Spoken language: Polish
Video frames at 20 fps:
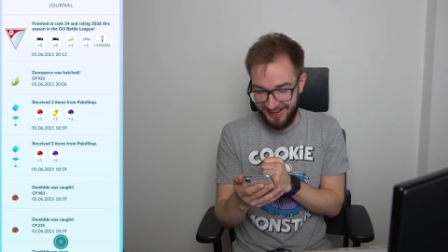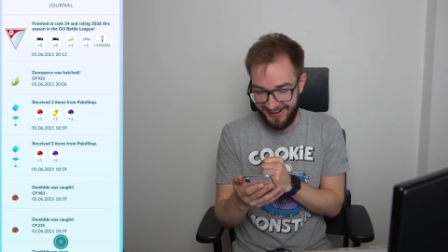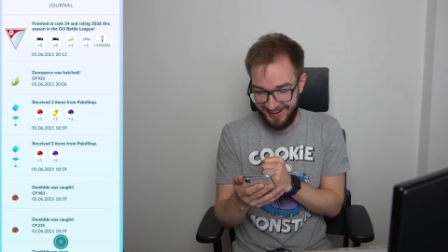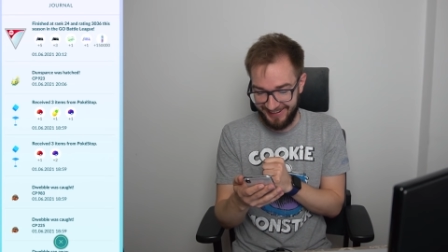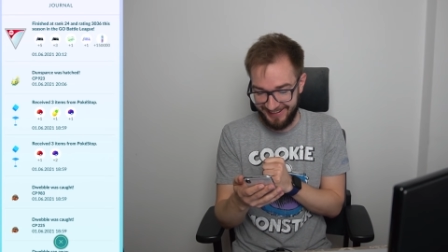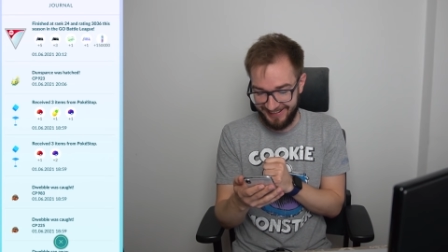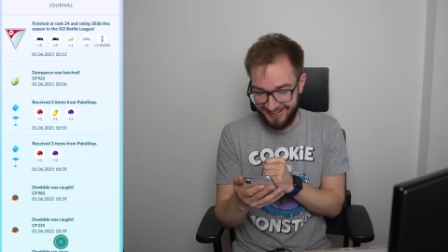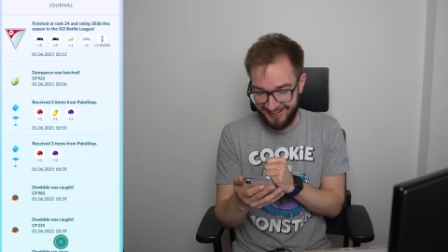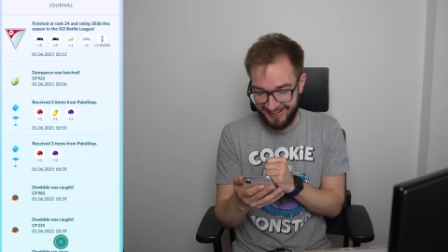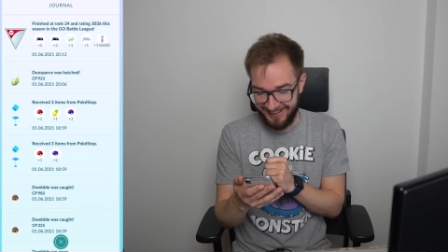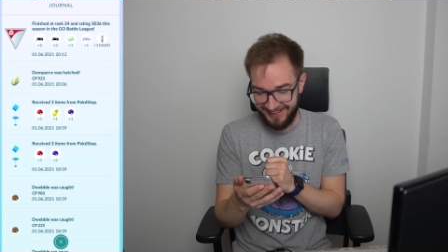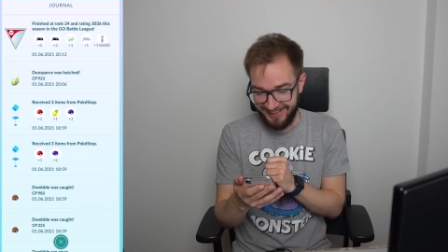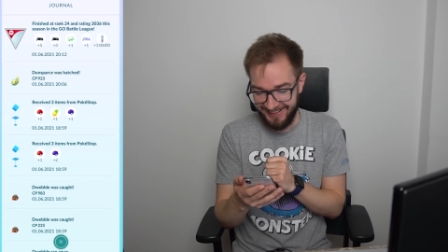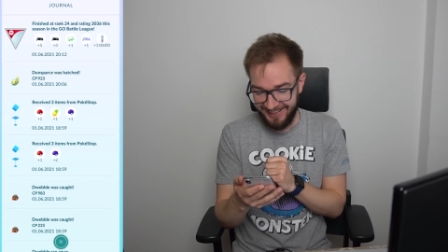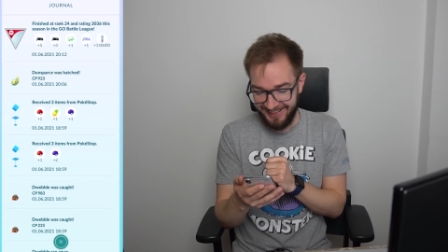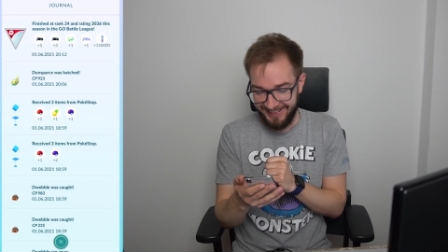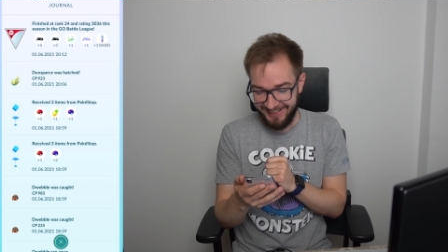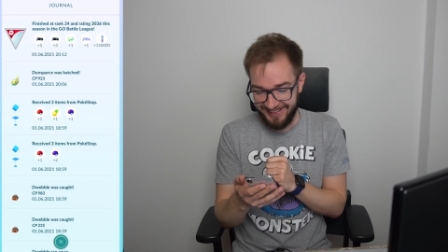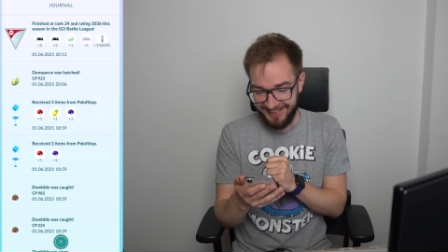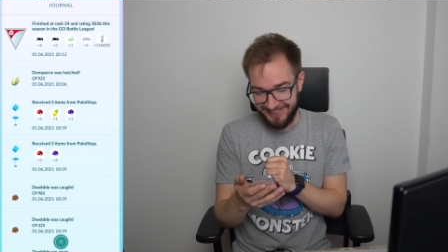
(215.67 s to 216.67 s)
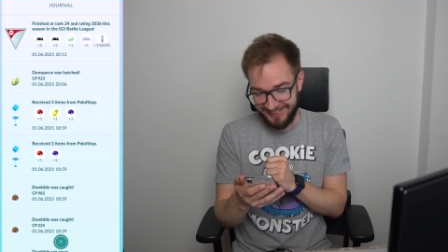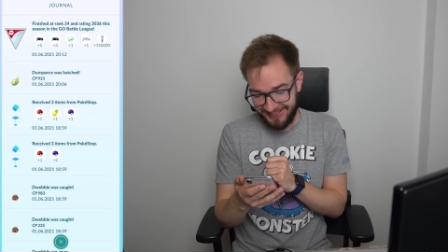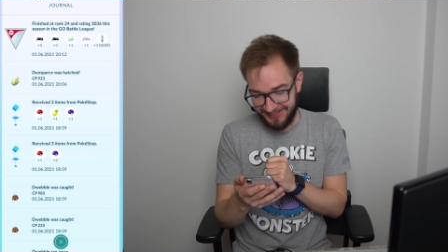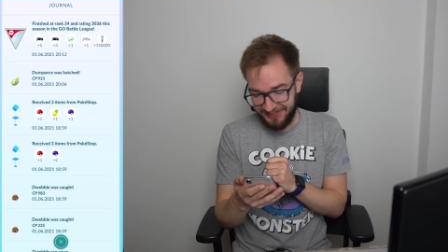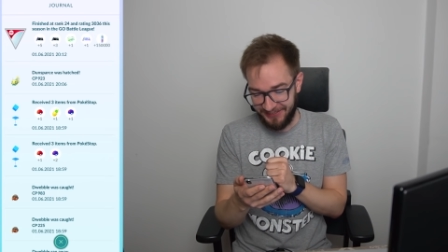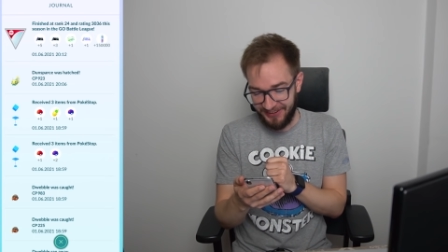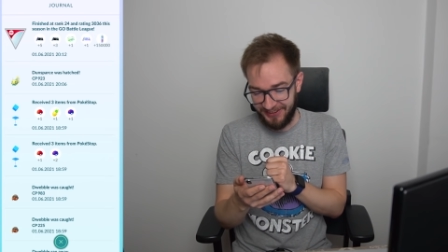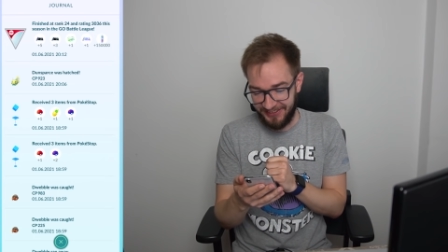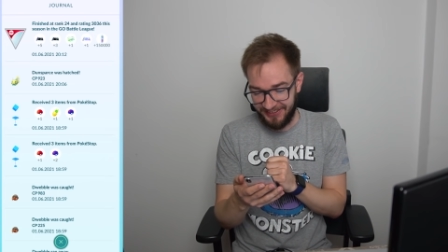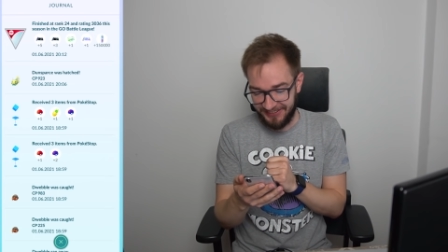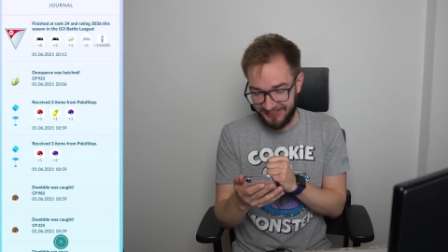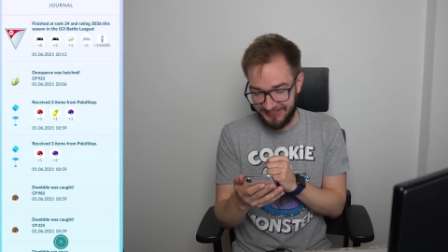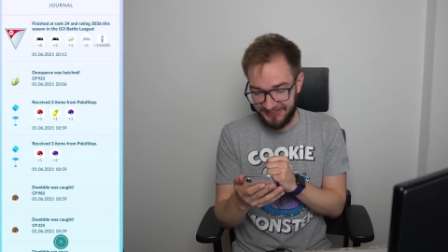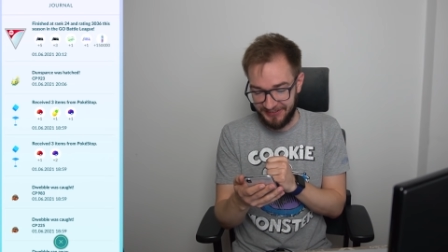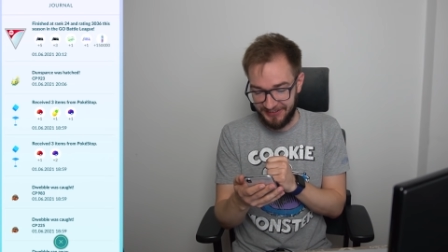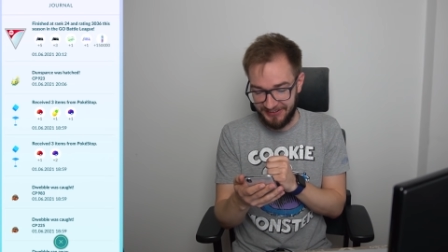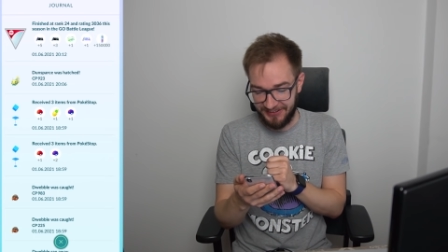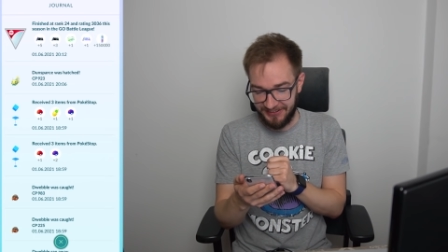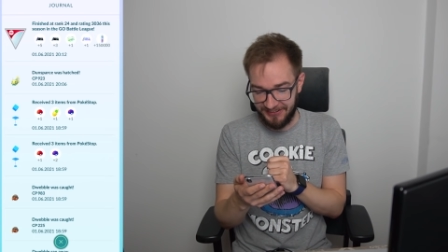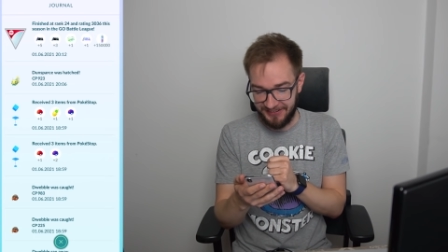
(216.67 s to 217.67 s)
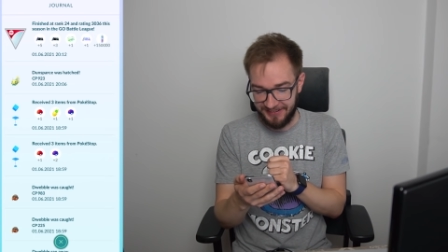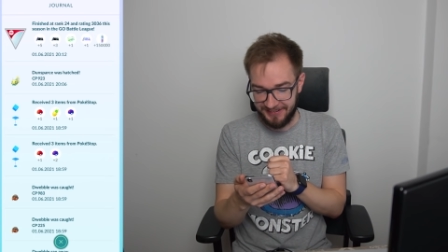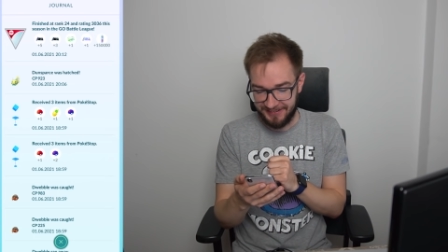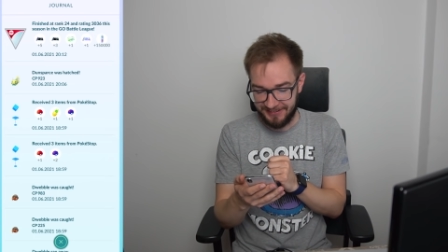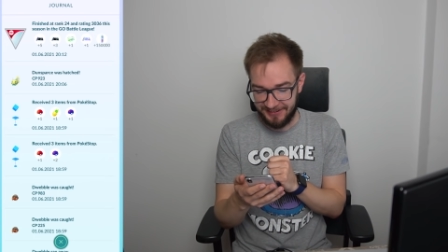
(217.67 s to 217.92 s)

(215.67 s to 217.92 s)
walkę. Spoko, spoko.